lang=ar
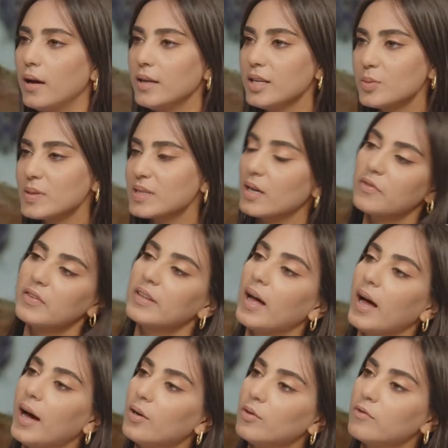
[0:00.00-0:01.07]
ليش ما صار في
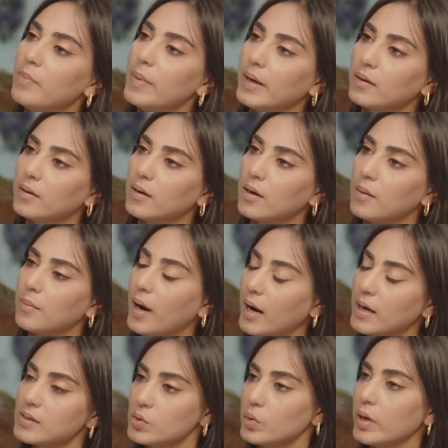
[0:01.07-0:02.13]
تحالف بين
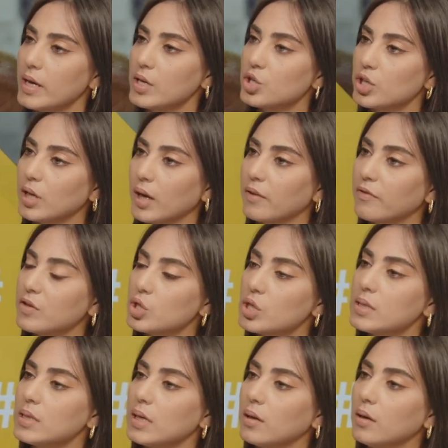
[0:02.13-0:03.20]
مع الثنائي الشيعي في
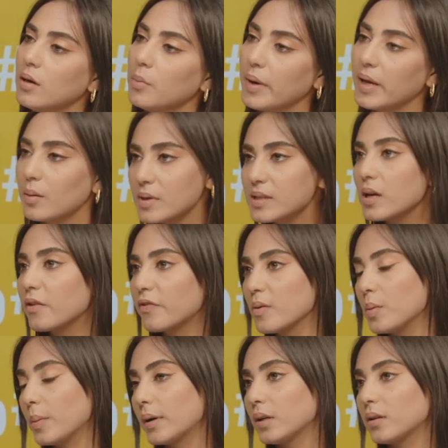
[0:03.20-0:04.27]
جزدين بينما صار
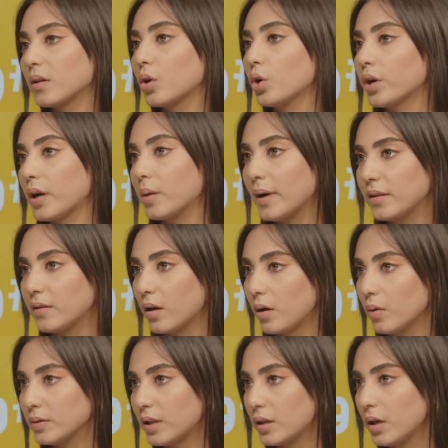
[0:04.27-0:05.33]
في بمناطق اخرى مع التيار
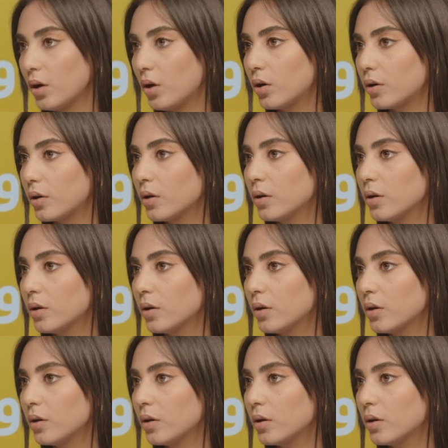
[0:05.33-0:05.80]
الوطني الحر